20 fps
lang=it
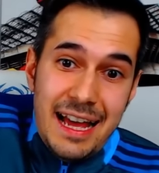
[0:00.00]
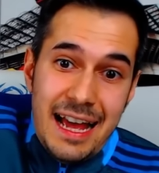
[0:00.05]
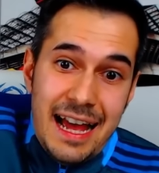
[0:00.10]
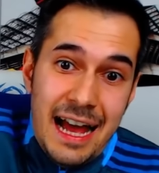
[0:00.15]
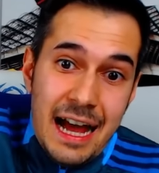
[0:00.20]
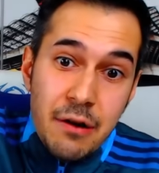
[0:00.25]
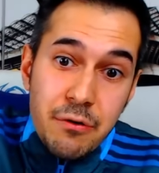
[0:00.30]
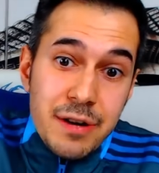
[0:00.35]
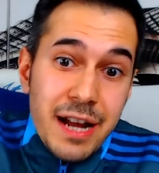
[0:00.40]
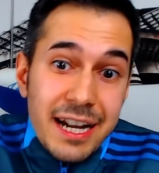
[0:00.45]

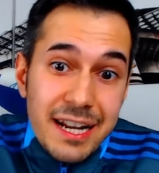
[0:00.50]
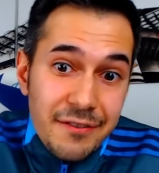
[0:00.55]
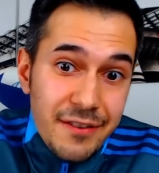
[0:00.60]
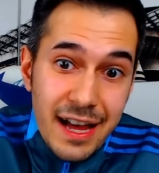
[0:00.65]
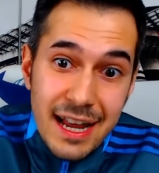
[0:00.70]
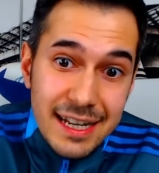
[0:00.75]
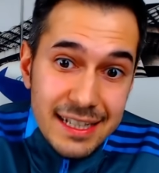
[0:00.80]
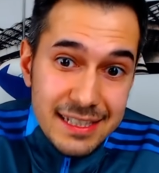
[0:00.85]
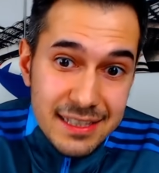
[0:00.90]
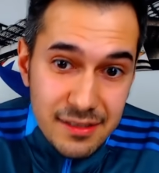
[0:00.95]
a una
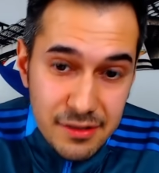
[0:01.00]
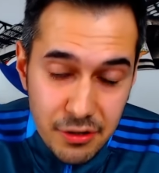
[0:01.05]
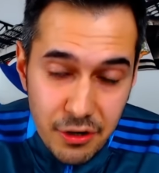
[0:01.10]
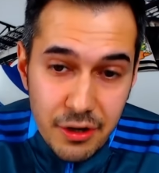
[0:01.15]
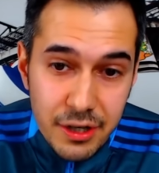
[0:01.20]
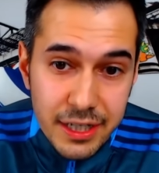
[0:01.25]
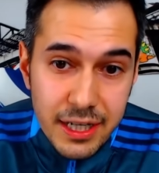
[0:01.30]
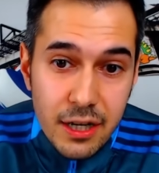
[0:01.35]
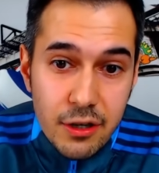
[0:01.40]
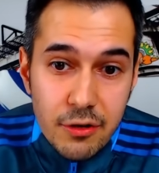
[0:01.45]
rivale
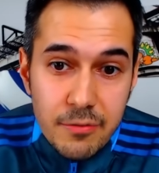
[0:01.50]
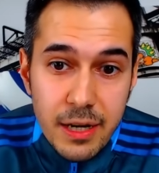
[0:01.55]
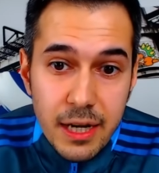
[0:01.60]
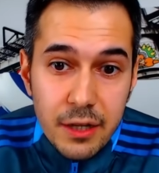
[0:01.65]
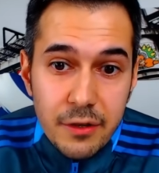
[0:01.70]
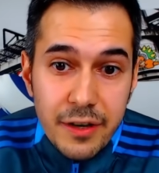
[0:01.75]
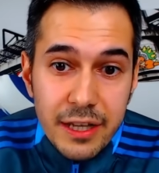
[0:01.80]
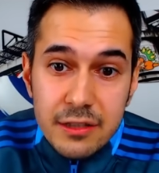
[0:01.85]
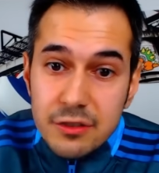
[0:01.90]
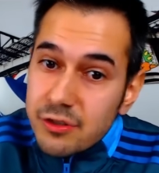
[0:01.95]
storica come la
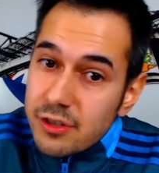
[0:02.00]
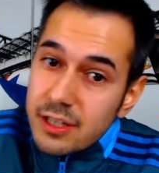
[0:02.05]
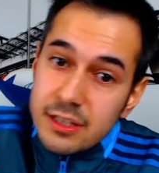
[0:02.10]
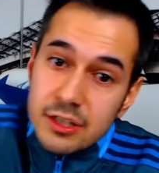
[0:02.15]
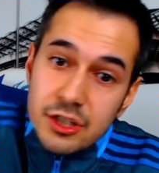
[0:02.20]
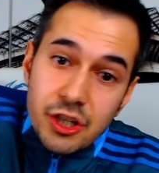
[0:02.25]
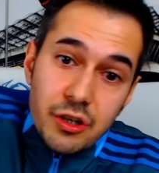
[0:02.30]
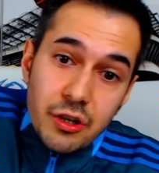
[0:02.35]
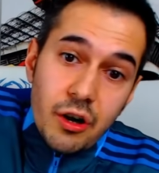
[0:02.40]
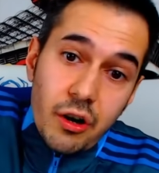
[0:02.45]
Juventus gli
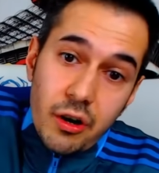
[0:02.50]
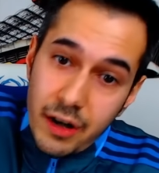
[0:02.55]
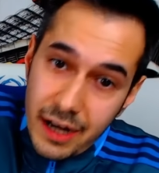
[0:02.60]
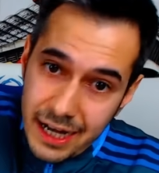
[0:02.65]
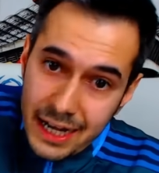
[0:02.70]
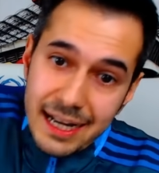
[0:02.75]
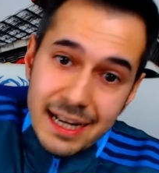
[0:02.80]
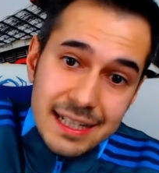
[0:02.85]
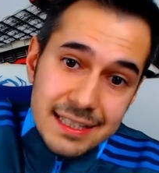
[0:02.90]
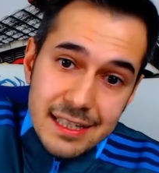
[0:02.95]
dici no,
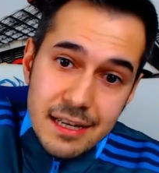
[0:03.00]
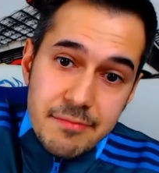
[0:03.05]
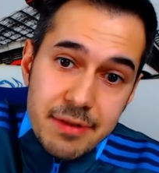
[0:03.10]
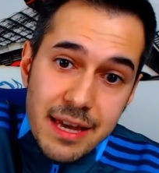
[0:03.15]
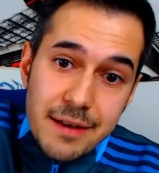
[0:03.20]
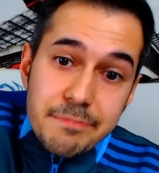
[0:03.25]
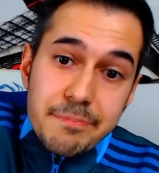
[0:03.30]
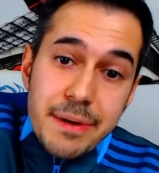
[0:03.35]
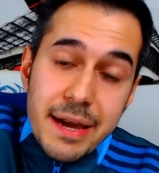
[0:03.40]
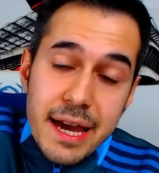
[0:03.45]
a casa
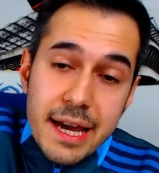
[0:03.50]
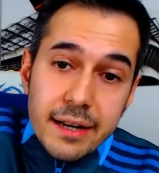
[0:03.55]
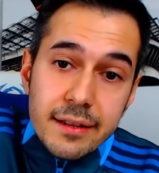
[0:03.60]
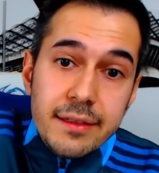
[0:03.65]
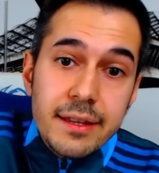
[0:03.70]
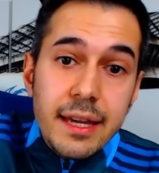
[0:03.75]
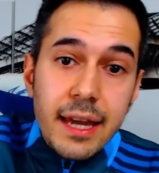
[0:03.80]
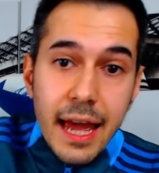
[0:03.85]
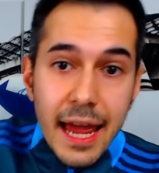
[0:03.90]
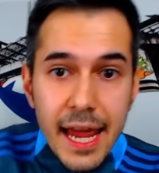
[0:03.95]
mia
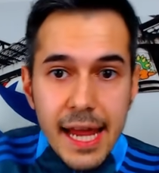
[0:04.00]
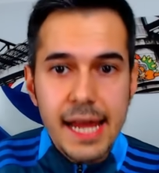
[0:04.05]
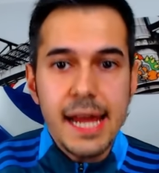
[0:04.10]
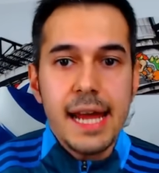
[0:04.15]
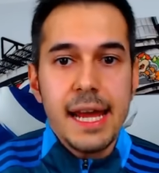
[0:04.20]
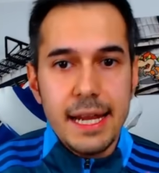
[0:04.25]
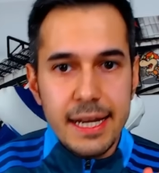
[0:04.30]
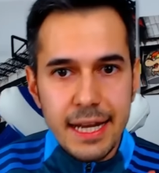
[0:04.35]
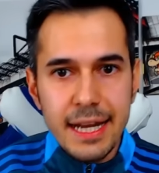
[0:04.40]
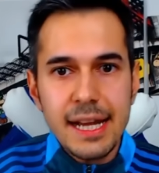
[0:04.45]
perdi, eh,
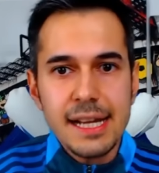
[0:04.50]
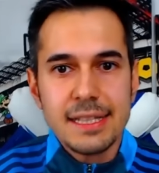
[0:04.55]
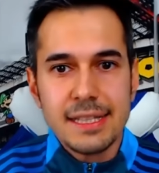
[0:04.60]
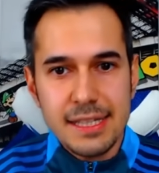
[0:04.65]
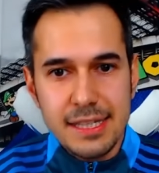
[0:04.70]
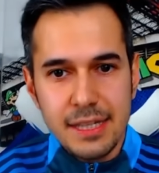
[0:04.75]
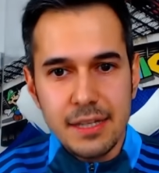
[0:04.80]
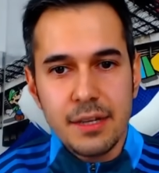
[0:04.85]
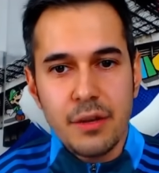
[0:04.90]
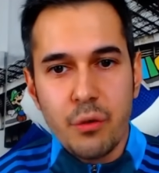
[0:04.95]

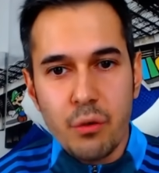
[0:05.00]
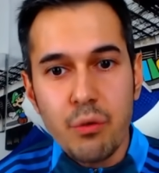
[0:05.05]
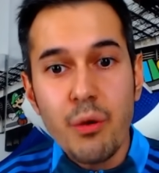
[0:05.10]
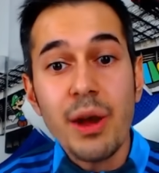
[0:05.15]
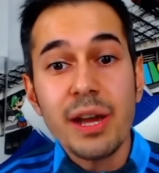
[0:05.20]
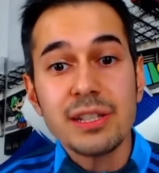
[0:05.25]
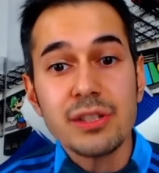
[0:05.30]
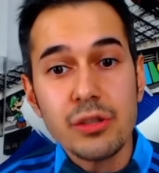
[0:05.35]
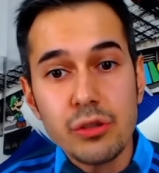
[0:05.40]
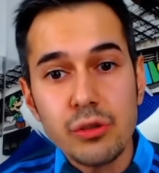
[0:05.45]
ragazzi,
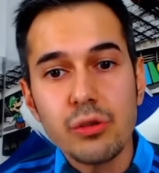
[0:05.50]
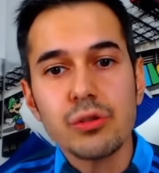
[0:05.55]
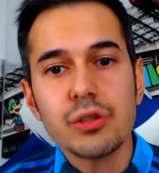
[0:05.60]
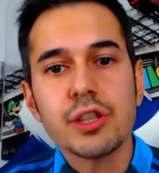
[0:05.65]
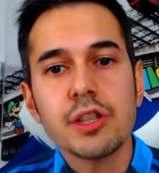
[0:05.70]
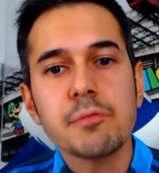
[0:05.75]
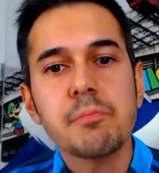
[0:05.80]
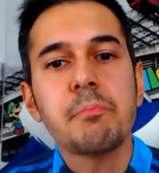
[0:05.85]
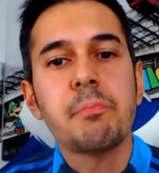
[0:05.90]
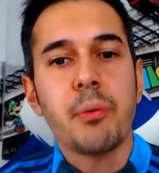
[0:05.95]
questo
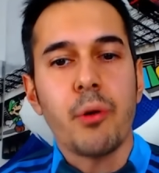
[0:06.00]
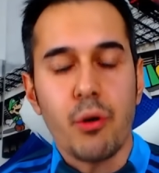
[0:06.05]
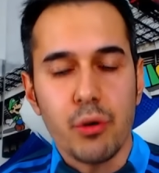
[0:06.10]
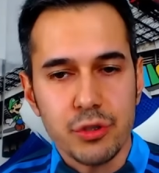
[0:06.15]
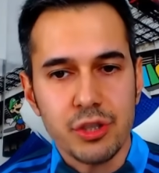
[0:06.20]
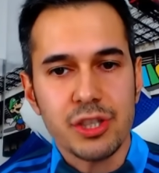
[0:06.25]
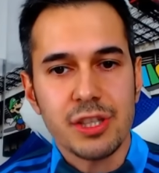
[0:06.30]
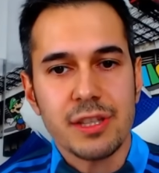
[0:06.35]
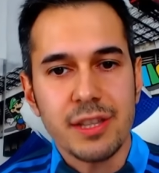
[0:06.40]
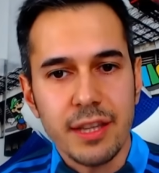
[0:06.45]

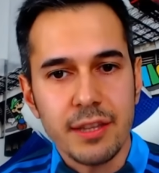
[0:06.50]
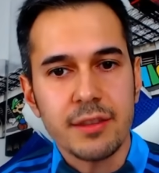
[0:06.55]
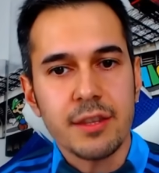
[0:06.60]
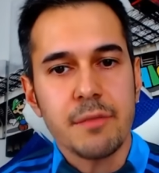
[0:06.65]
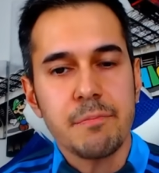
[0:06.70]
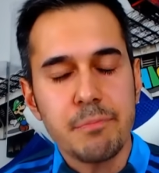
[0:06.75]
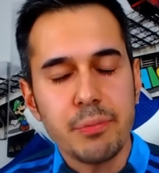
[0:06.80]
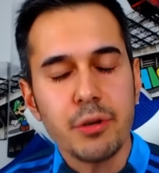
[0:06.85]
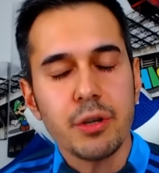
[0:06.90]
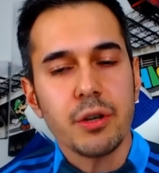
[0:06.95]
sposta ti
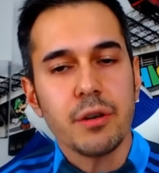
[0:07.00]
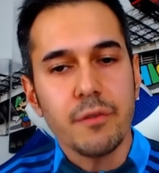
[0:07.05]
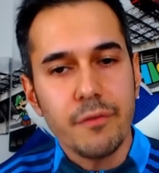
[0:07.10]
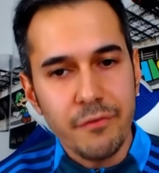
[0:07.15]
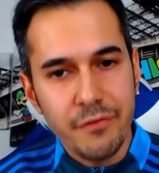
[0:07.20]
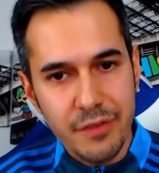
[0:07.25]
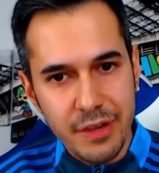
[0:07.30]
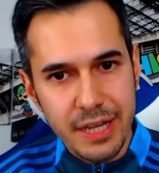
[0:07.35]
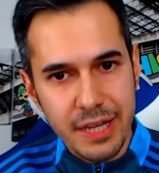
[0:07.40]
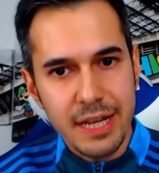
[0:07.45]
può
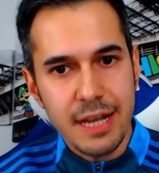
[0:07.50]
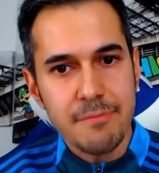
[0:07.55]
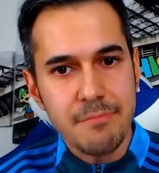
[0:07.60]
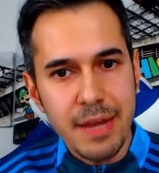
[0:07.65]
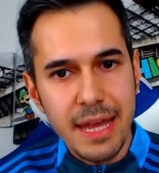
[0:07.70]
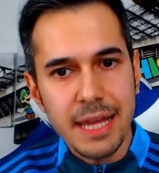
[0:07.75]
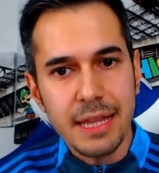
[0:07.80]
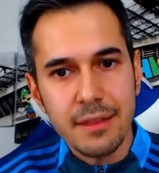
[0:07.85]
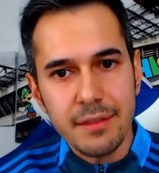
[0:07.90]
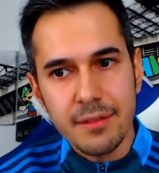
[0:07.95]

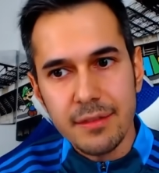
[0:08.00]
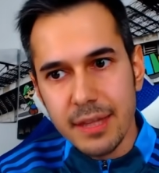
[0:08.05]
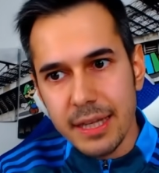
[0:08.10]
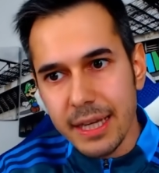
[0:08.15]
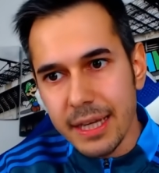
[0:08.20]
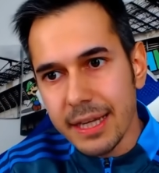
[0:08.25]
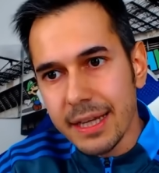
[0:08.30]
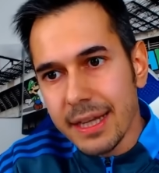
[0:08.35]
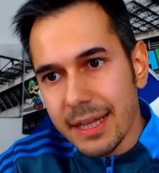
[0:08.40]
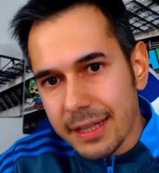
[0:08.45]

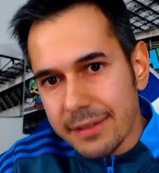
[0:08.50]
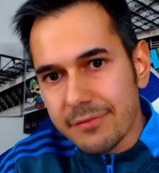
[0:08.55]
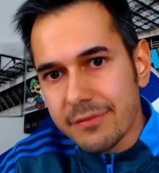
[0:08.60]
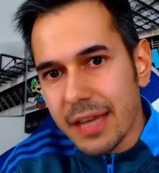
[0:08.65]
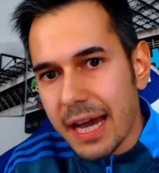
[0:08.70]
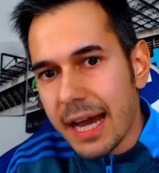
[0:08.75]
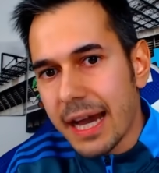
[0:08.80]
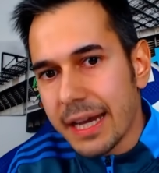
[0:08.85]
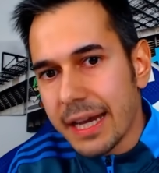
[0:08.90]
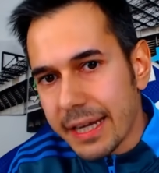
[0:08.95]
veramente
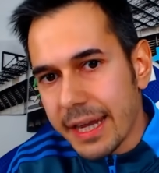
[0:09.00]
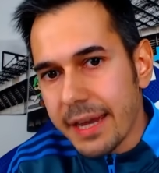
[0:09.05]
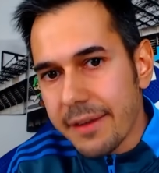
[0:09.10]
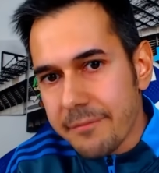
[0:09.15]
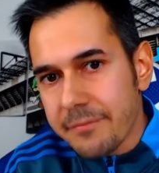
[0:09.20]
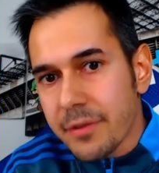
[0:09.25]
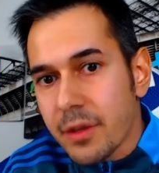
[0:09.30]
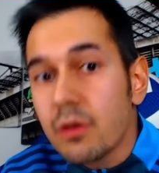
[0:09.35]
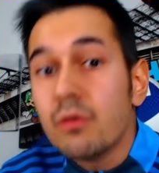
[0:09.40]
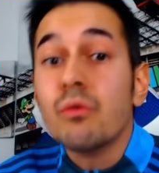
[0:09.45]
dare
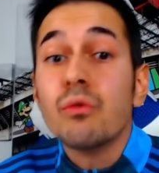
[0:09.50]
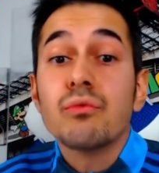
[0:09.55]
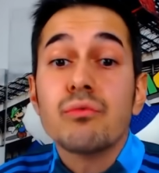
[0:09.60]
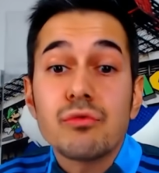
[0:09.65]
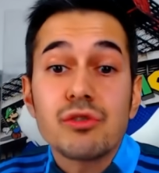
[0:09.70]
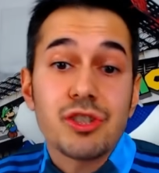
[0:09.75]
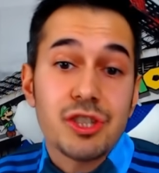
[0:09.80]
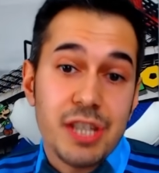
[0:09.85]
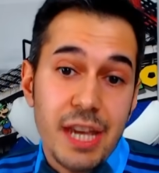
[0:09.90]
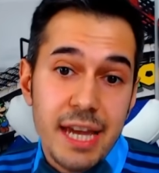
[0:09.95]
un
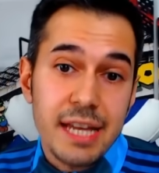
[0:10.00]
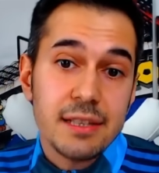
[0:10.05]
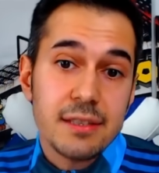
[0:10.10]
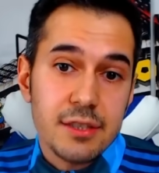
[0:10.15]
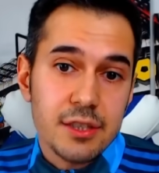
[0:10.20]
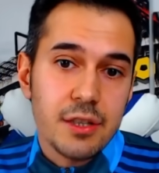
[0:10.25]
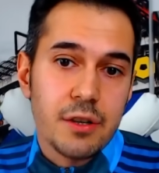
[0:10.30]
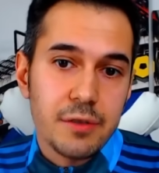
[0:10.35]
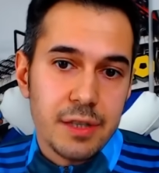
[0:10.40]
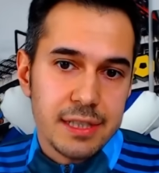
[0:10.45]

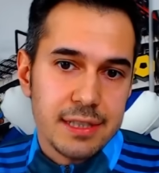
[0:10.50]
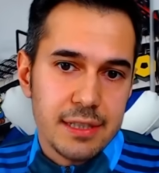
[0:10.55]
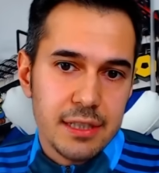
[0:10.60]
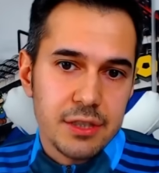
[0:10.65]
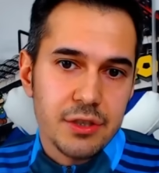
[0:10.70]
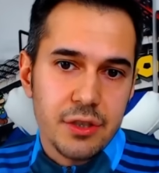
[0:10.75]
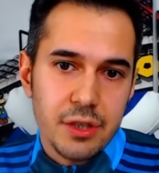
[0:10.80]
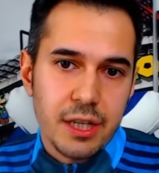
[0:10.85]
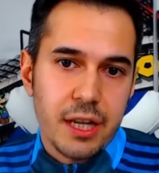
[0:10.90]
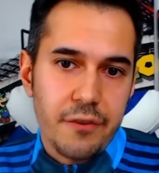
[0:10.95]
senso a una
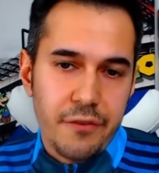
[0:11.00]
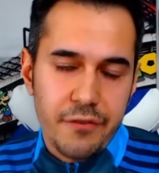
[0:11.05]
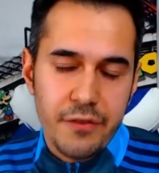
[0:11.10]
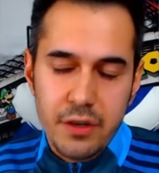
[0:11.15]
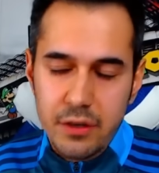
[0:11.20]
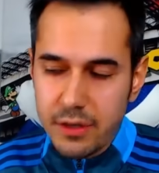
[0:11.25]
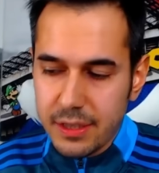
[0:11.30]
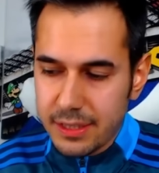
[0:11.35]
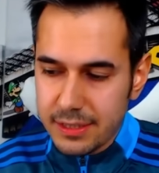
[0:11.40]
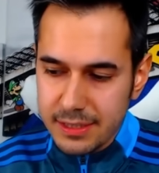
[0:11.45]
stagione che
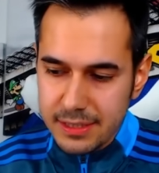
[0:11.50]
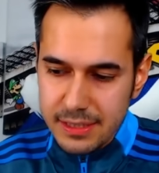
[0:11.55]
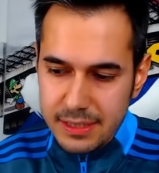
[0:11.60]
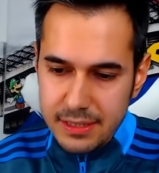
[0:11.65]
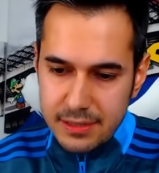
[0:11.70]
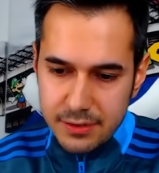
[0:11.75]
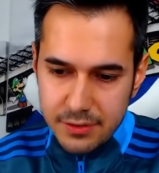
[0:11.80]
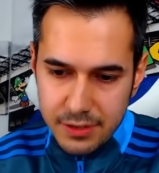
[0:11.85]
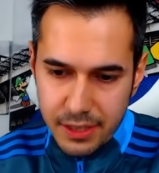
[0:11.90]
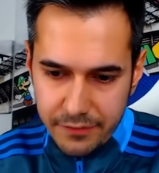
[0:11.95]
finora di
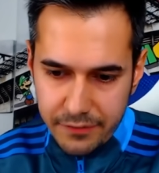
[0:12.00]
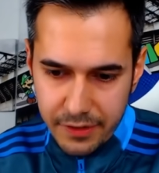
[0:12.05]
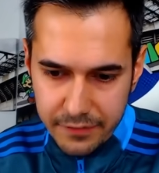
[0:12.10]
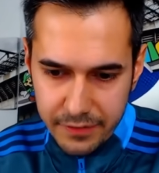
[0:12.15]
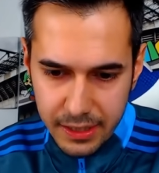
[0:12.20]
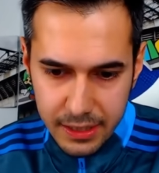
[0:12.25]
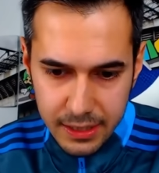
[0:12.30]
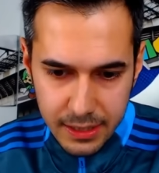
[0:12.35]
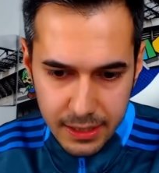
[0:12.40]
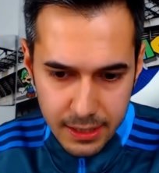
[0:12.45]
senso ne
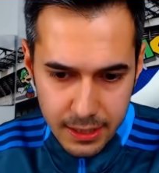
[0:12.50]
aveva,